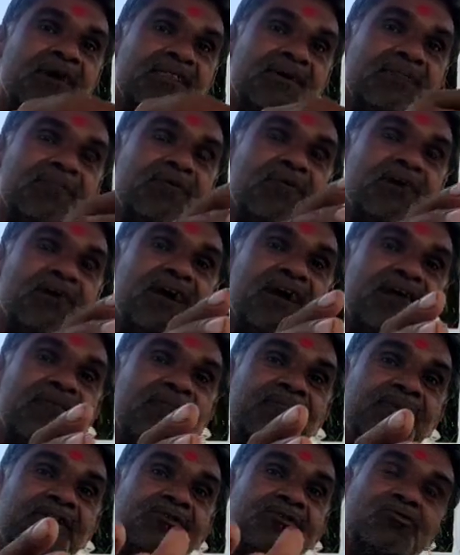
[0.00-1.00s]
खत्म हो
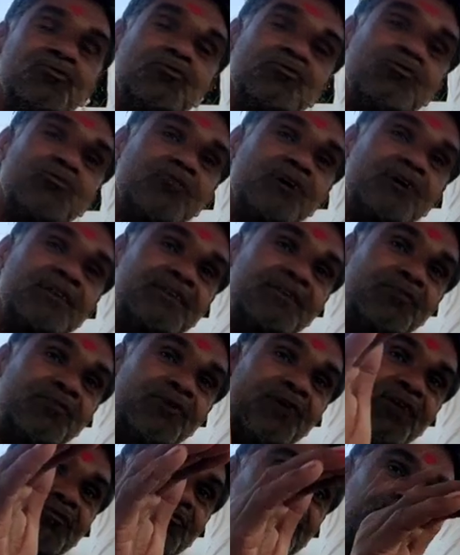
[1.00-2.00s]
गया तो उसको खत्म
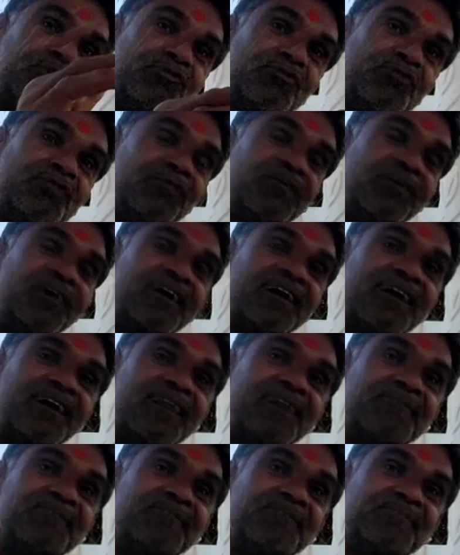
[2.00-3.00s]
हुई को जीवित भी करा
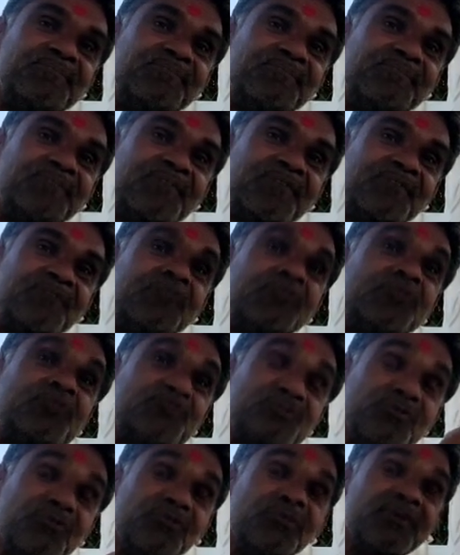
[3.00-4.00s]

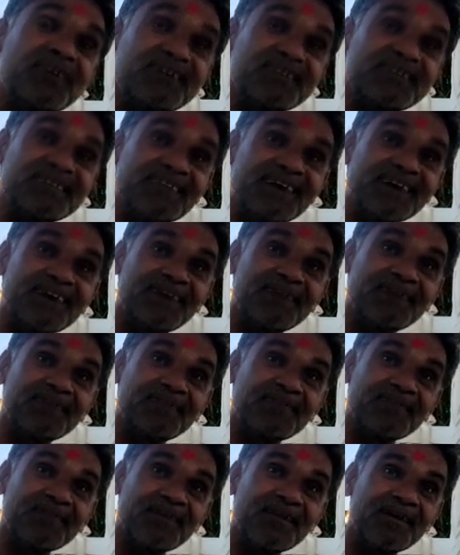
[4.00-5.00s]
उसको जीवित भी कर दिया
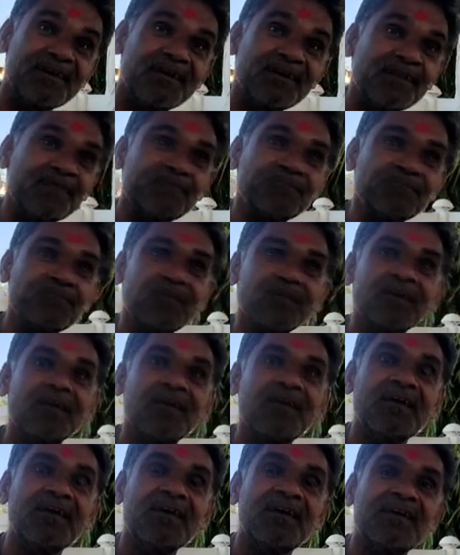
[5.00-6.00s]
भी कर हाँ
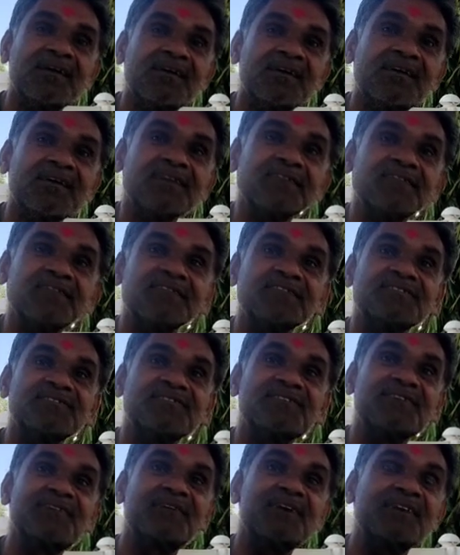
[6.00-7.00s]

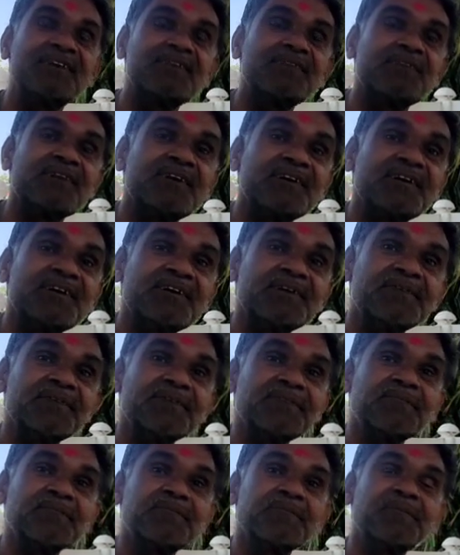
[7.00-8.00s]
इसके बाद में
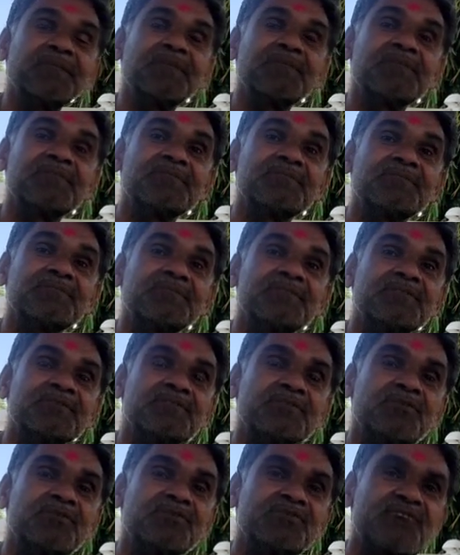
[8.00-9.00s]
मतलब
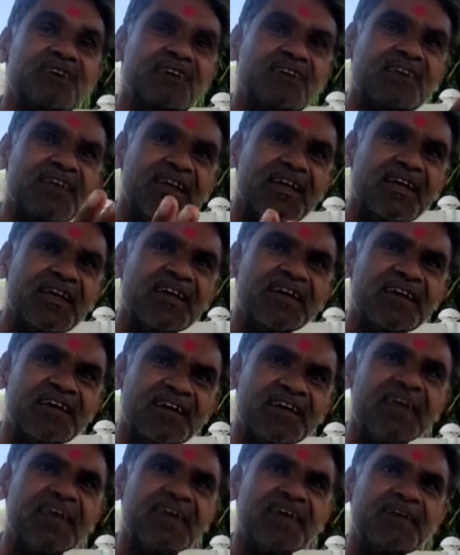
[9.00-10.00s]
बहुत सारी लड़ाई
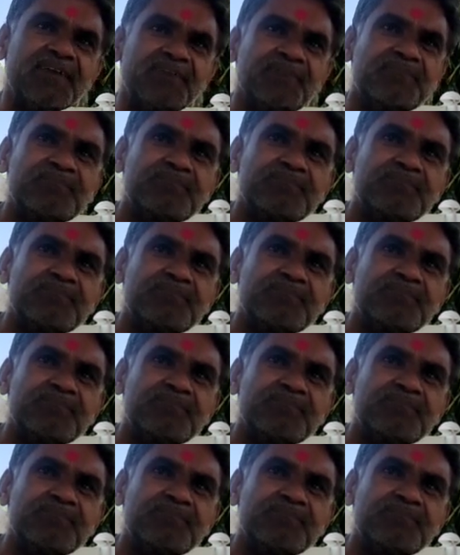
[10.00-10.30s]
करके